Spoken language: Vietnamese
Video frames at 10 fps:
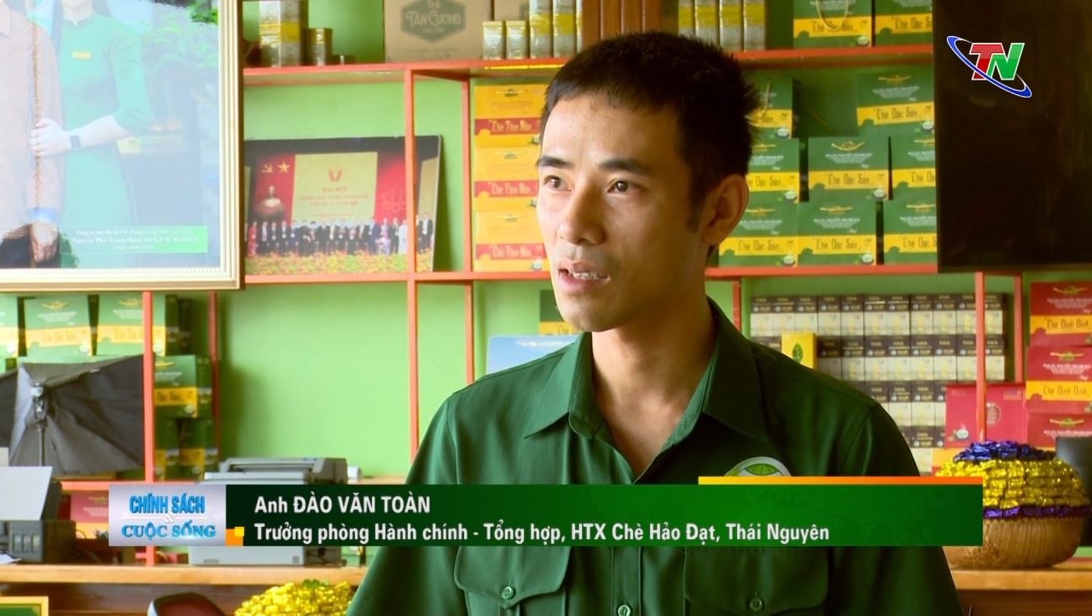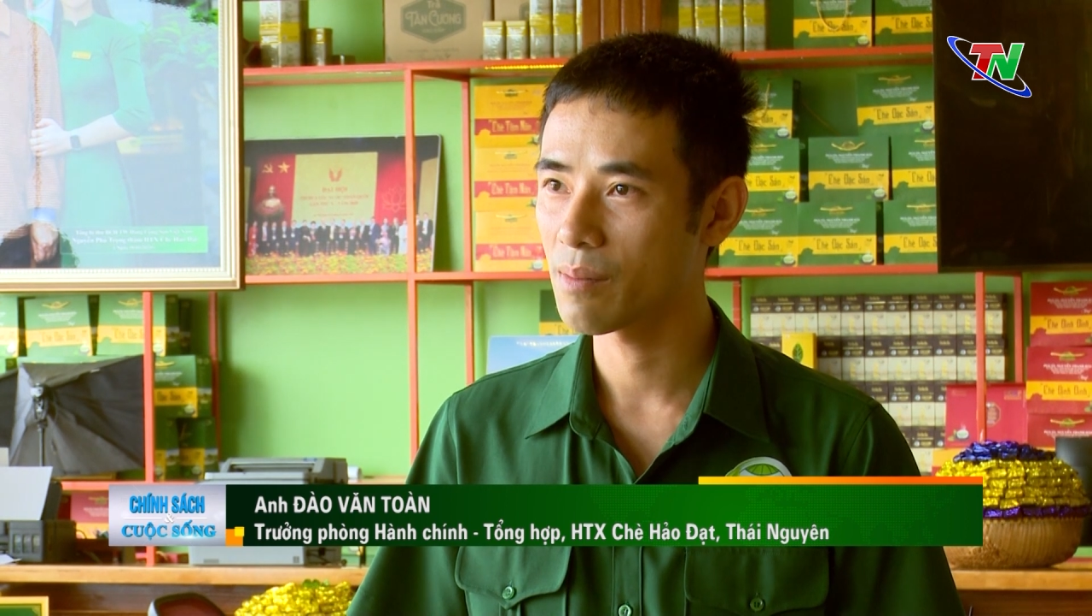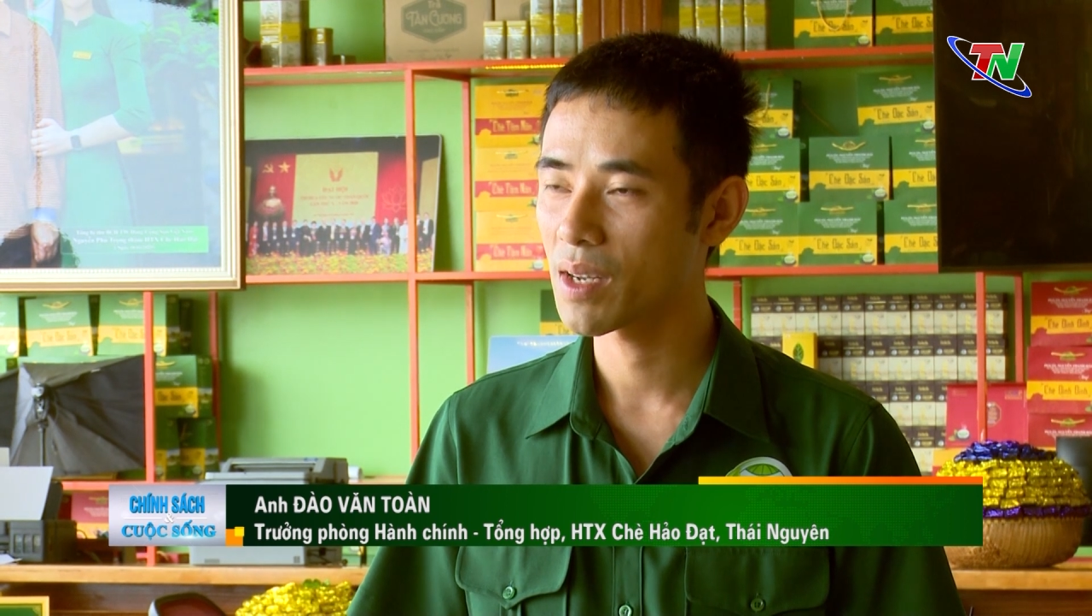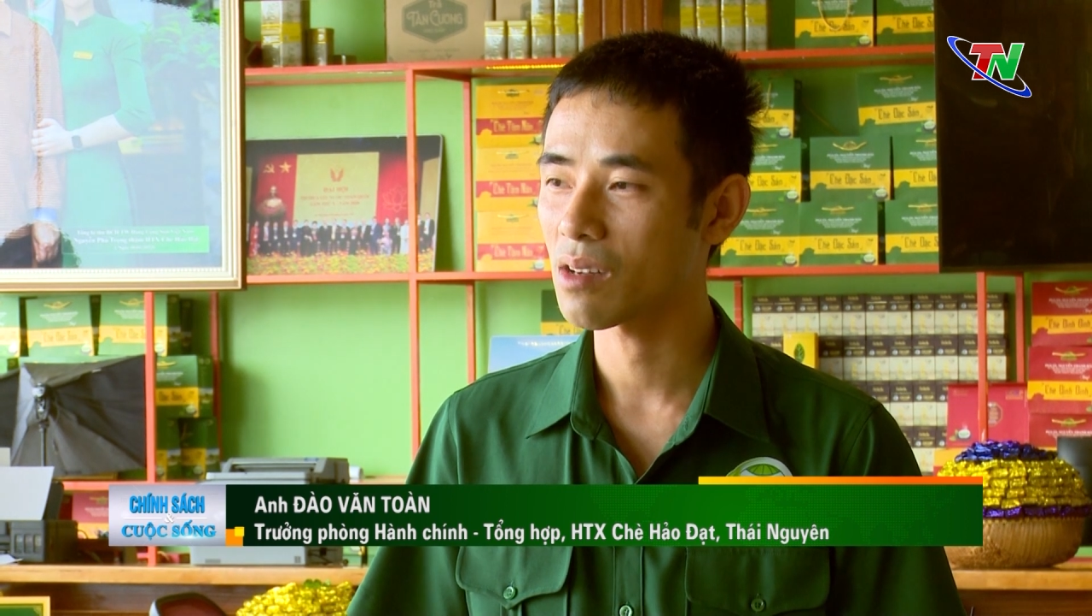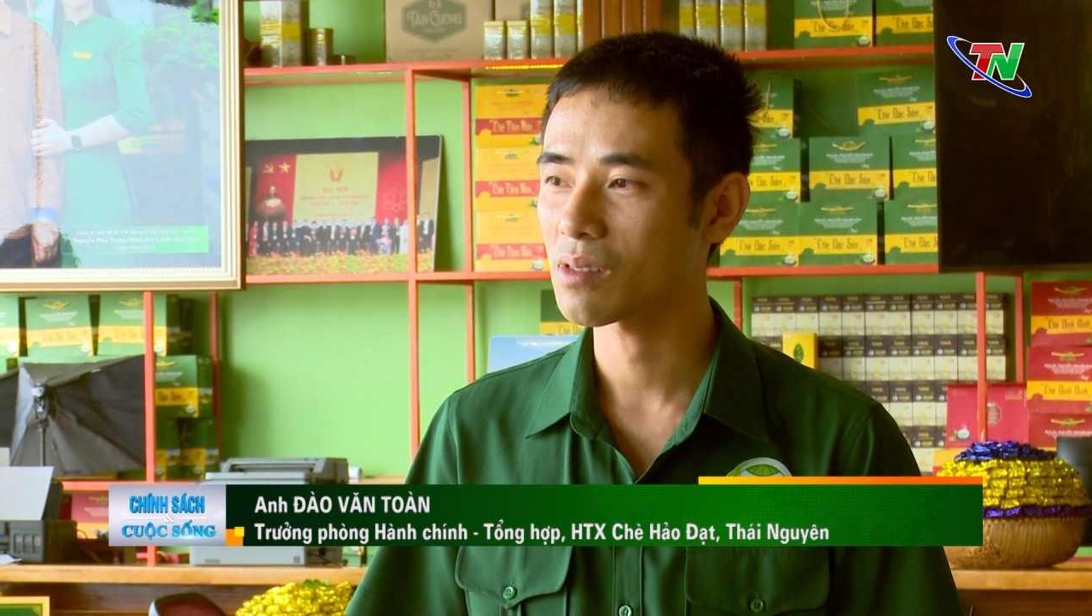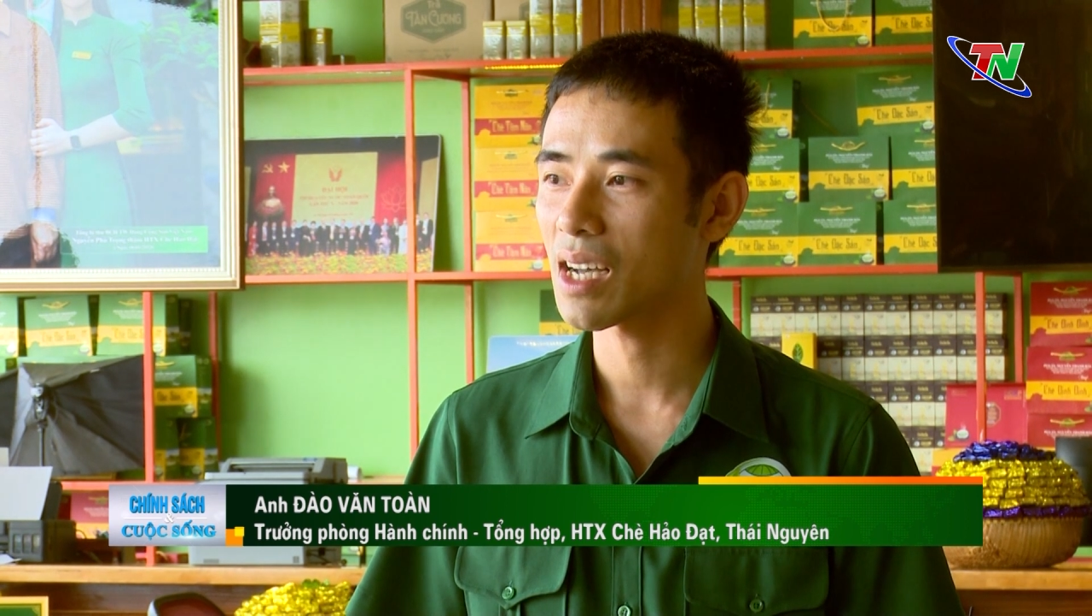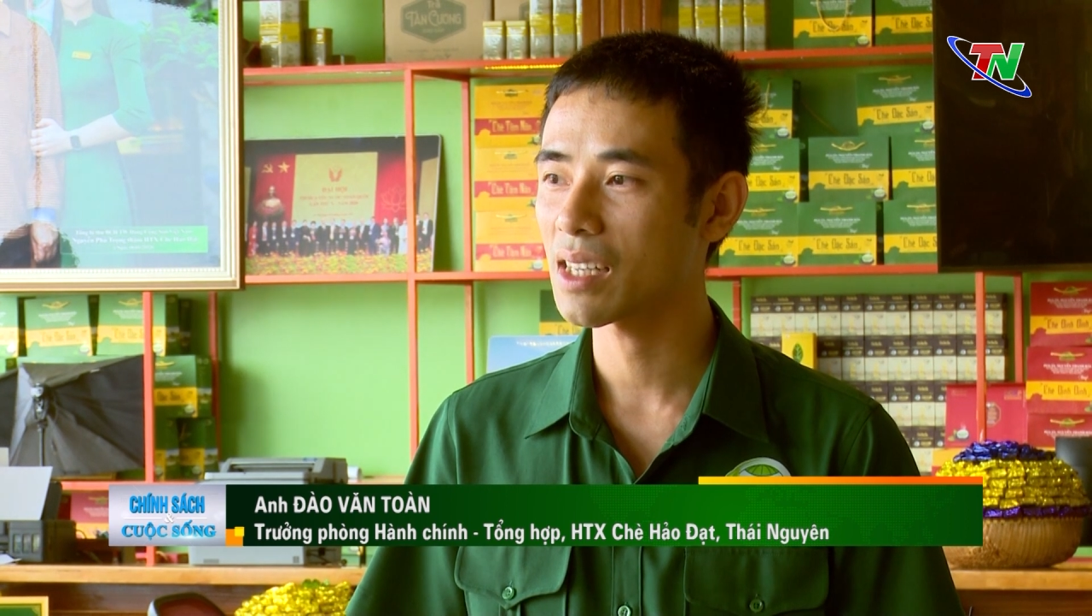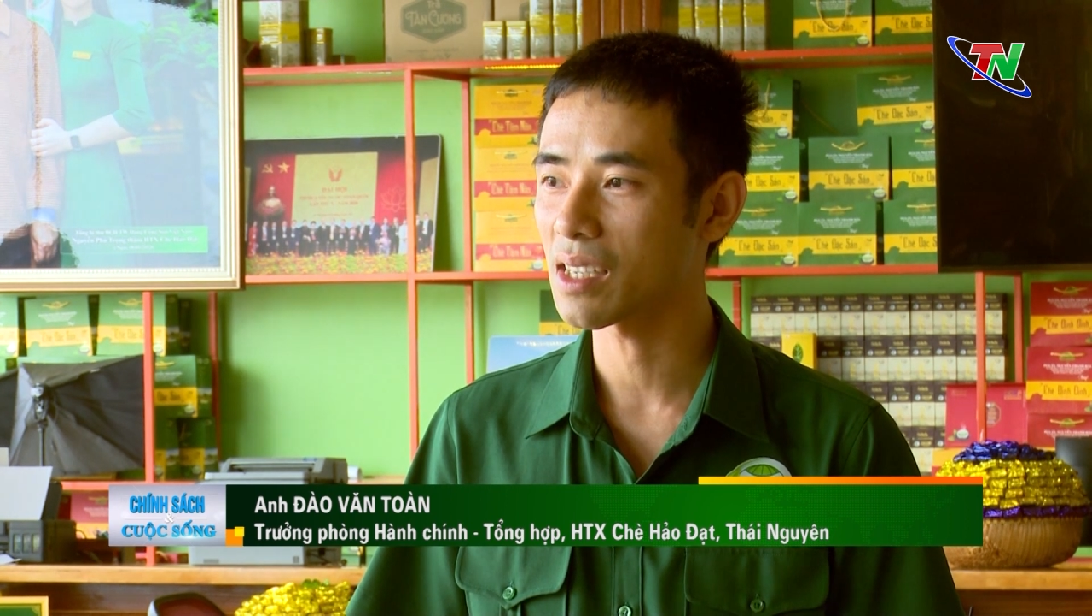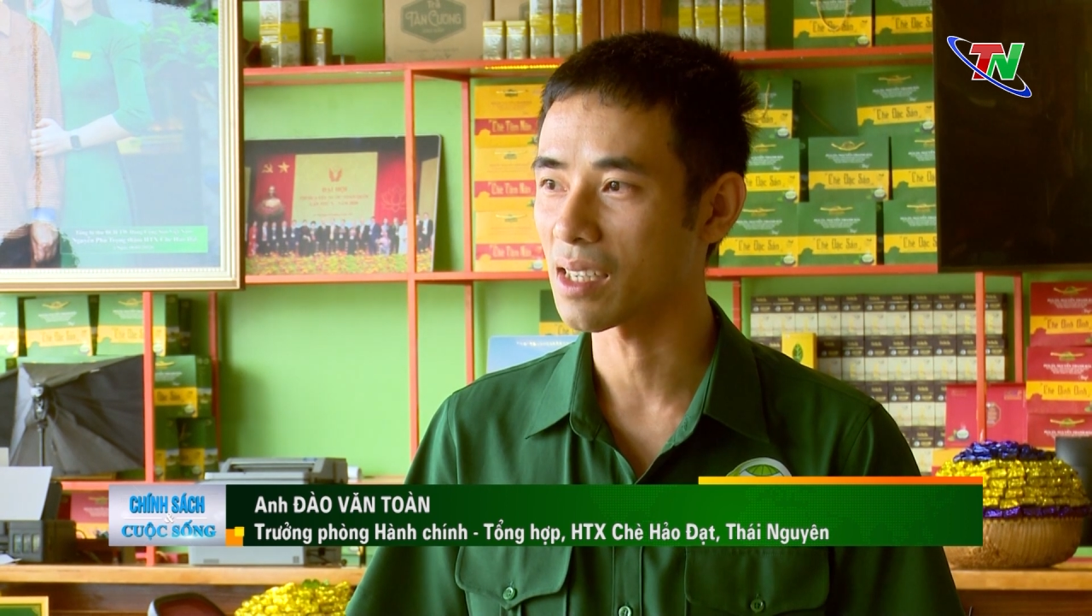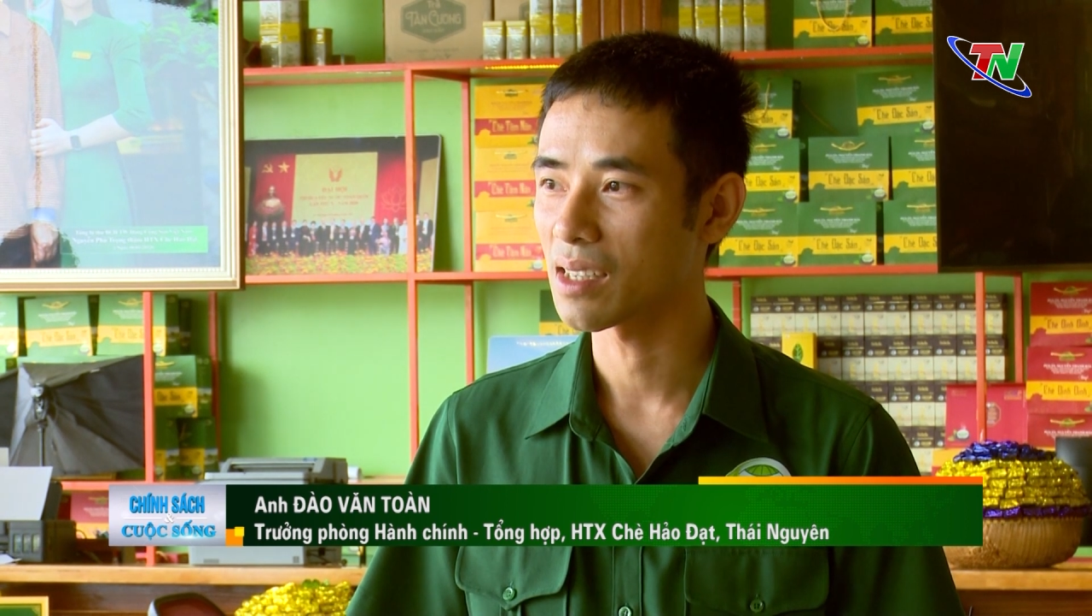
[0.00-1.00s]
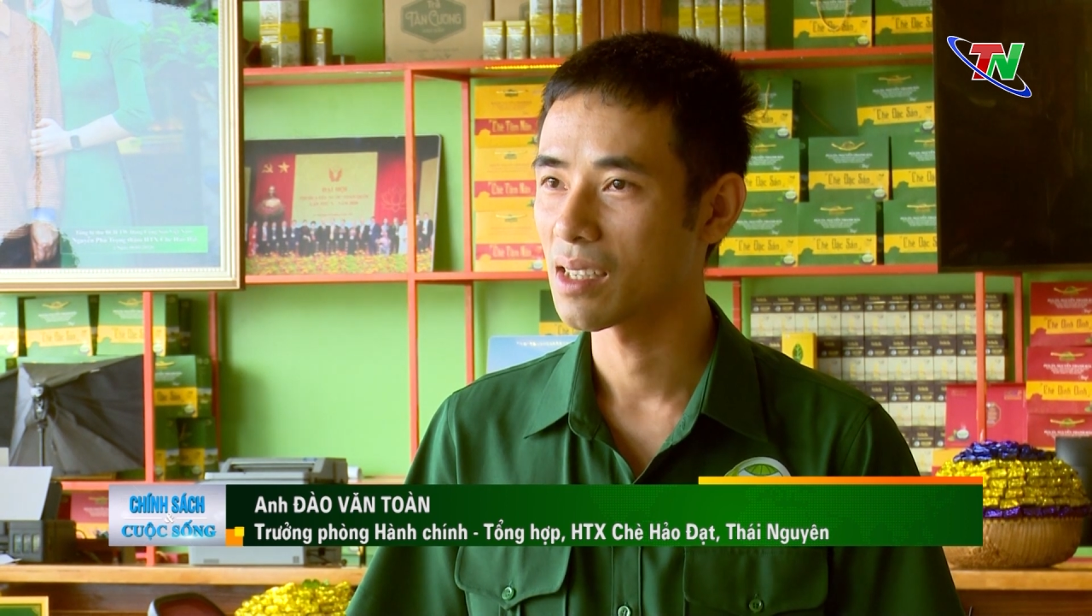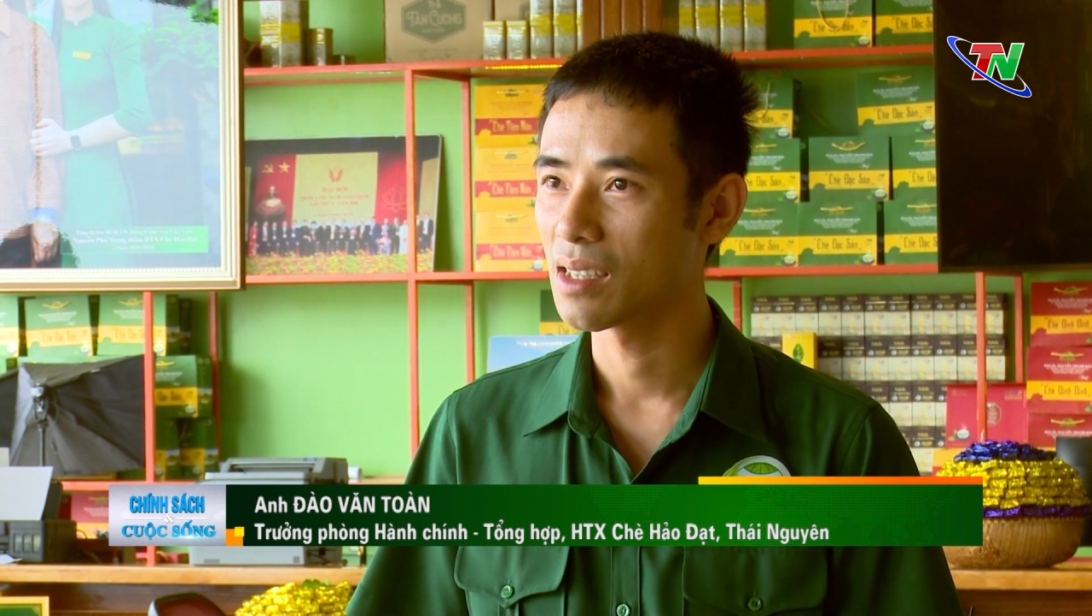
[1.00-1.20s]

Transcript: Liên minh Hợp xã tỉnh